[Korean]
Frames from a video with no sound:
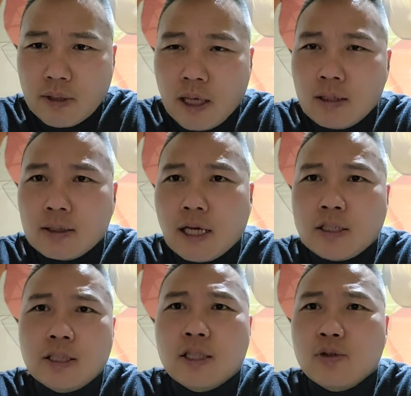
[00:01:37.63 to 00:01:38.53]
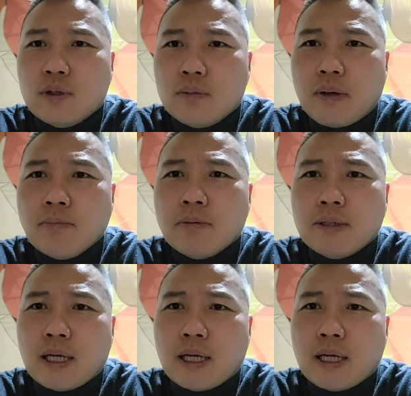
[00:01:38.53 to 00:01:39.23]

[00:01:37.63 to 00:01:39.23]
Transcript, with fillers: 애들을 다 지킬 수 있는 방법은